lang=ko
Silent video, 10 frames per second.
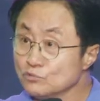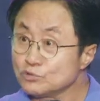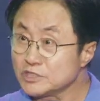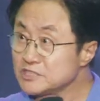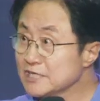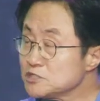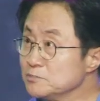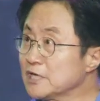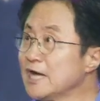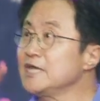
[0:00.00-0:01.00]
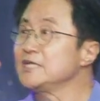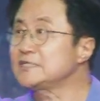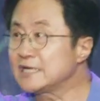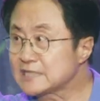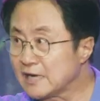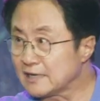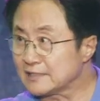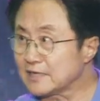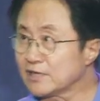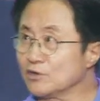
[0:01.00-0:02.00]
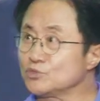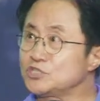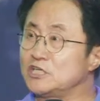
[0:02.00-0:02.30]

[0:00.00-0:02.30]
웃기지 않습니까? 이 세상을 갖다 결국